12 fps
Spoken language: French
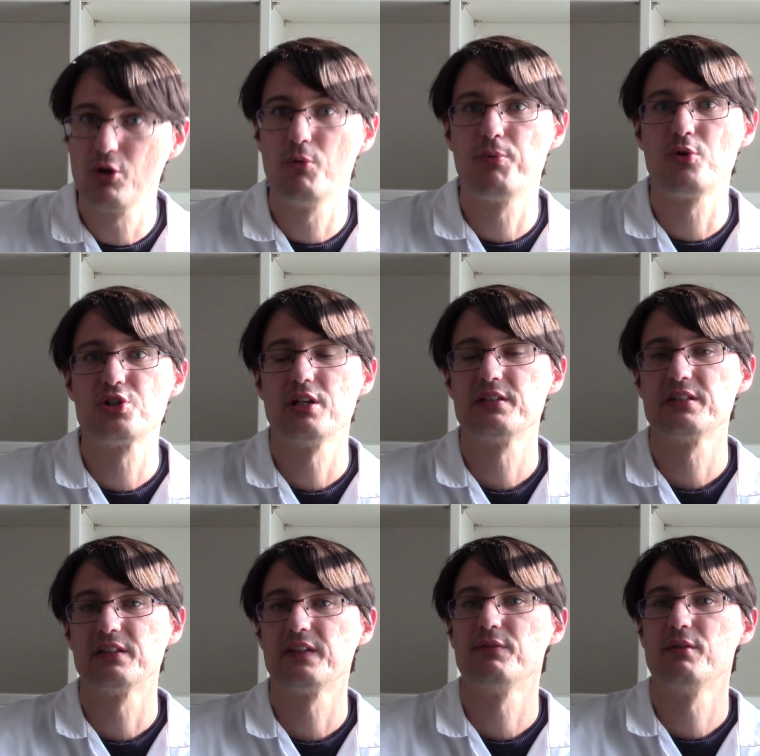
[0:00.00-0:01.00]
reprocher à
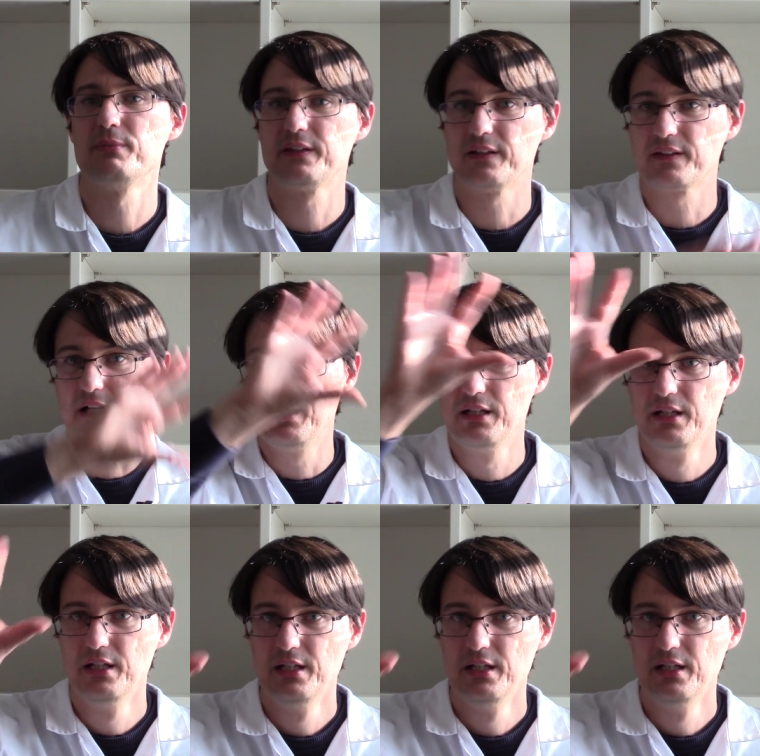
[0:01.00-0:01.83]
Science vie, mais ça sera